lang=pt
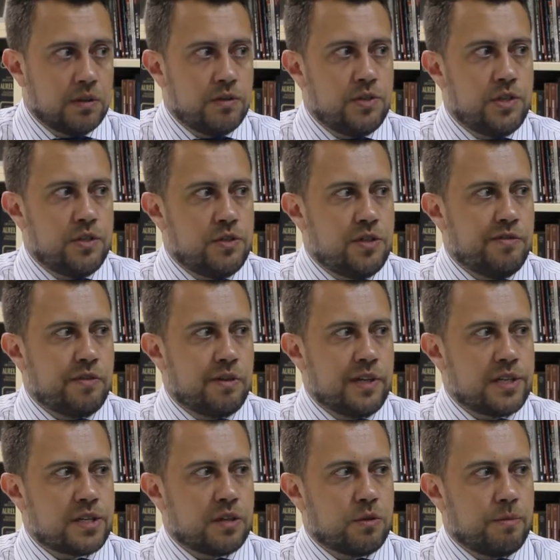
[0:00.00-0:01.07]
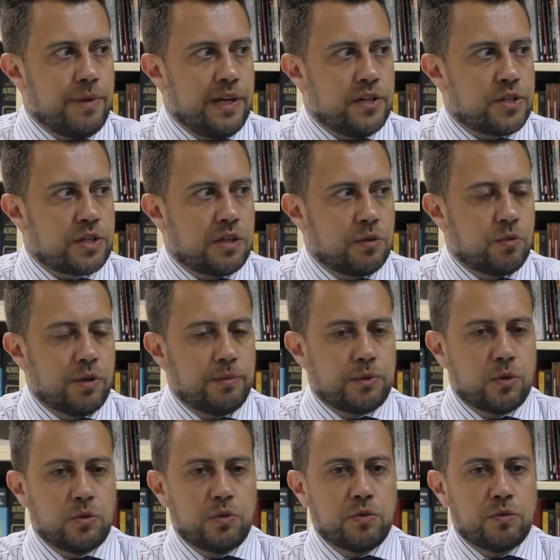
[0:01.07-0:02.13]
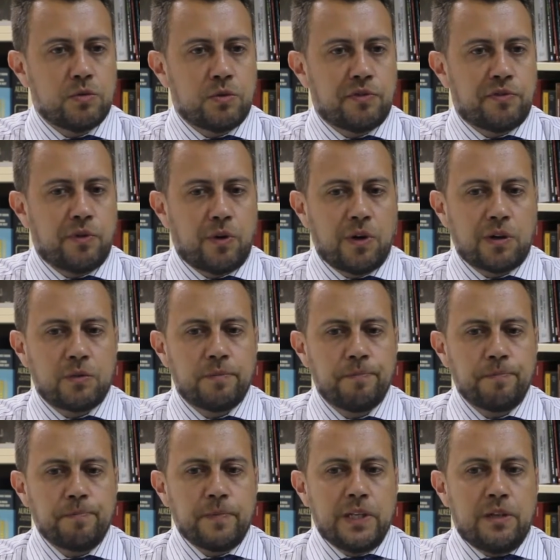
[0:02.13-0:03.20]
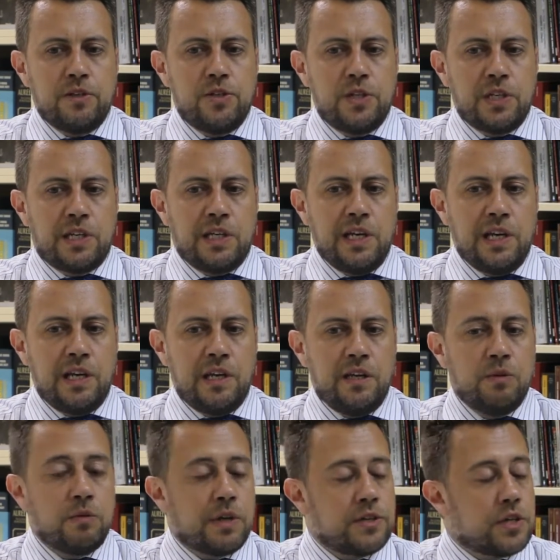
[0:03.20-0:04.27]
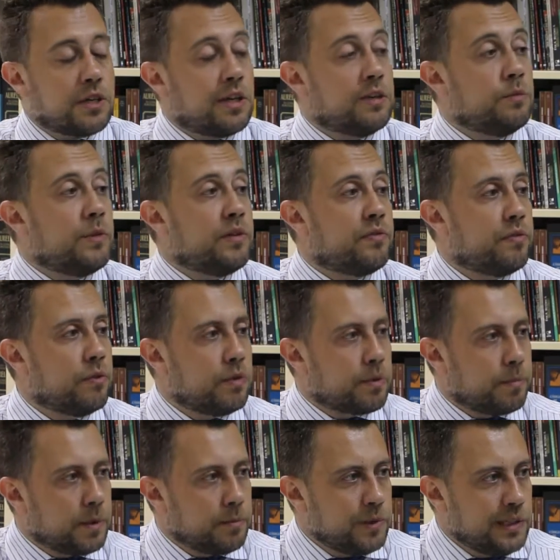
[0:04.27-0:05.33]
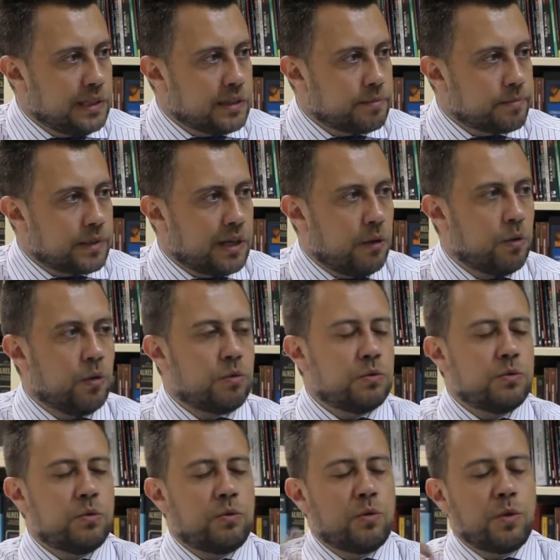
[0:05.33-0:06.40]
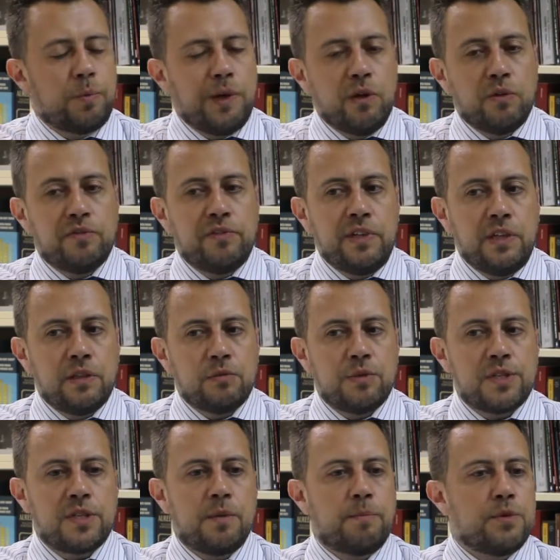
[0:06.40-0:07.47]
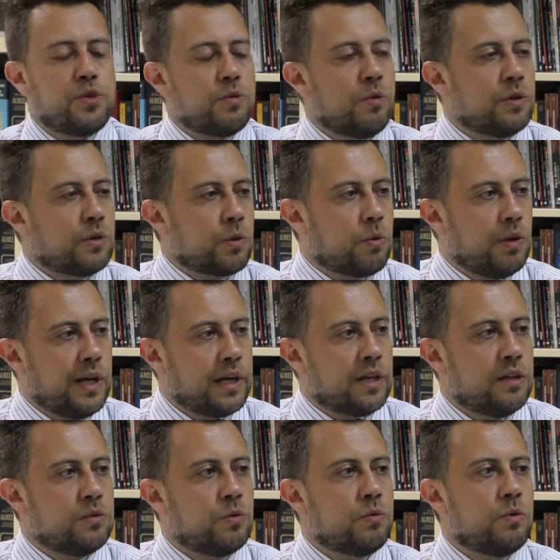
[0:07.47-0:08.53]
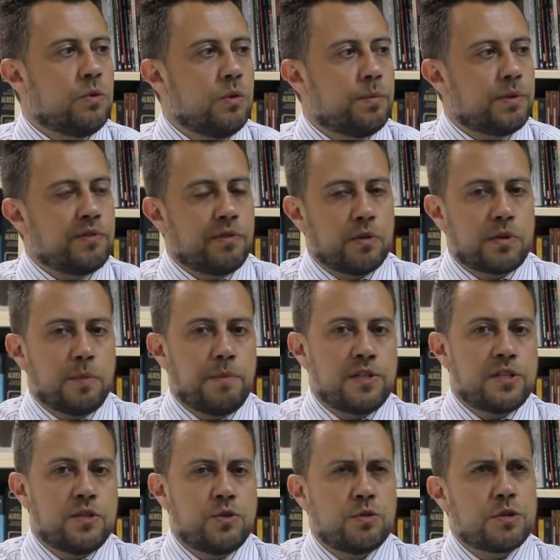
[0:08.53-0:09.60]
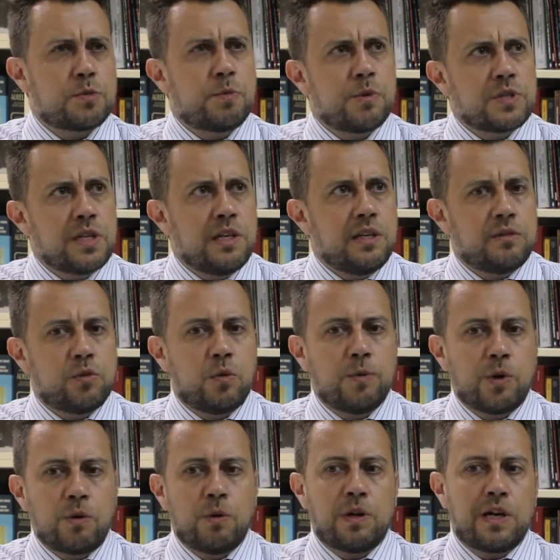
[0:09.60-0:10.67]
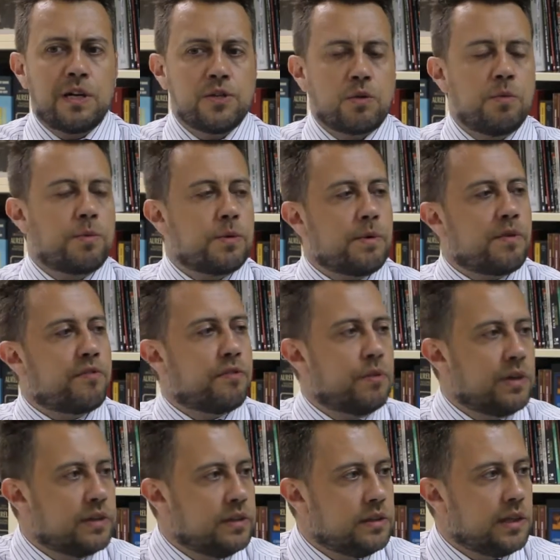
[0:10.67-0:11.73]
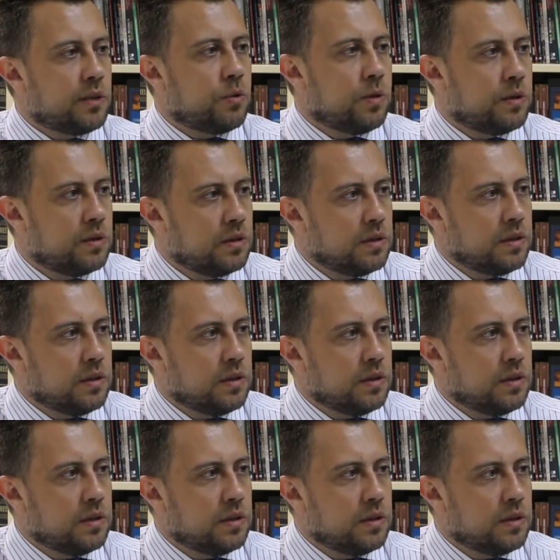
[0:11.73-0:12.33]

de, de violência doméstica no âmbito do, do fórum, de que ele nunca tinha dado uma flor para a mulher, que ao longo do grupo ele ouvindo o exemplo de um outro colega ali do grupo que falou que presenteou a esposa, ele tomou a coragem, comprou uma flor e entregou